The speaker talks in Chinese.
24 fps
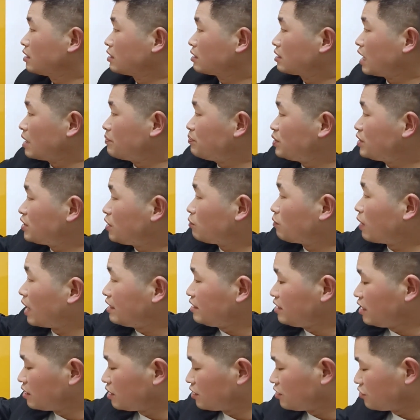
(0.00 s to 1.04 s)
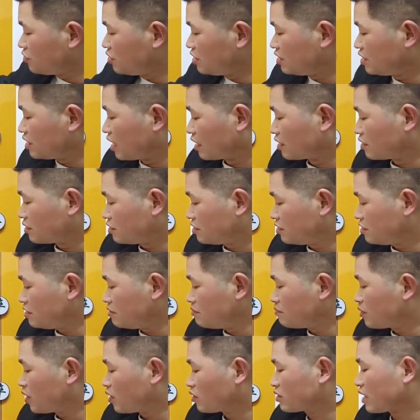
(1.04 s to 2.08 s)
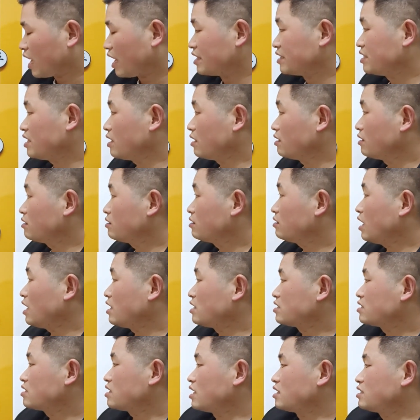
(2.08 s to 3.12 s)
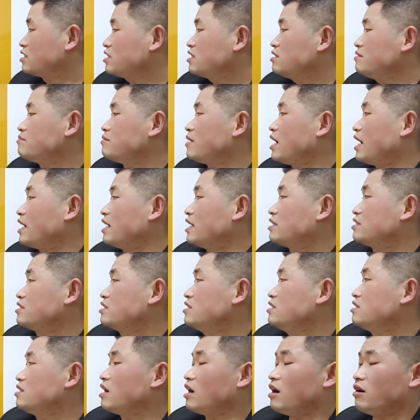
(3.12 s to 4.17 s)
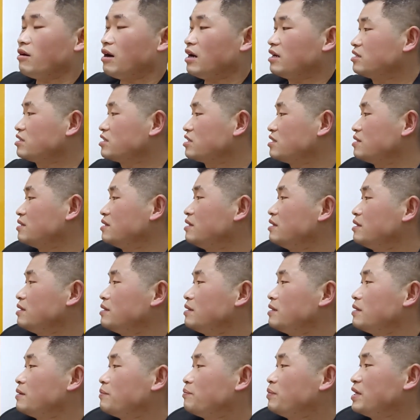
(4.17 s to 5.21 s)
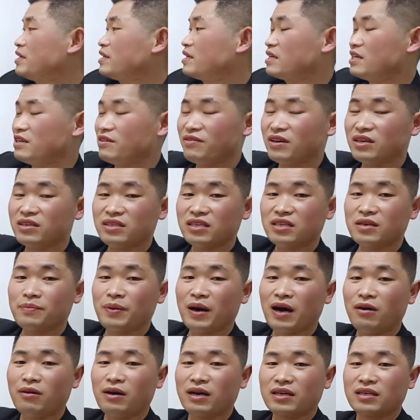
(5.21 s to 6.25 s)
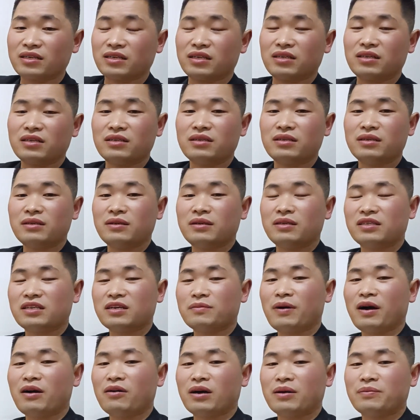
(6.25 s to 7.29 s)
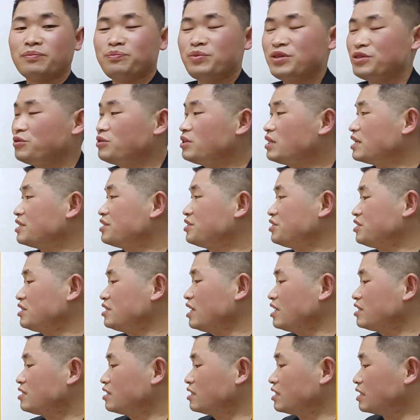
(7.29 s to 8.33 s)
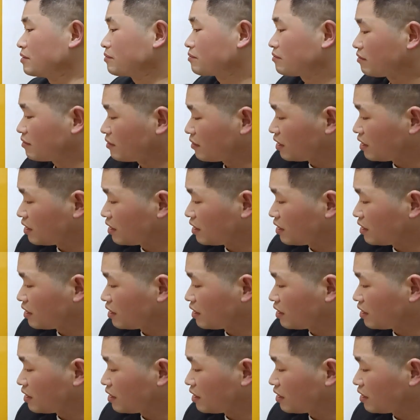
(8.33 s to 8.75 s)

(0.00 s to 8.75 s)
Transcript: 他比较顽强的就是想进炮打象，但是啊，这个马呀正好啊是被黑方这个炮啊，这个炮啊必须得吸在这里。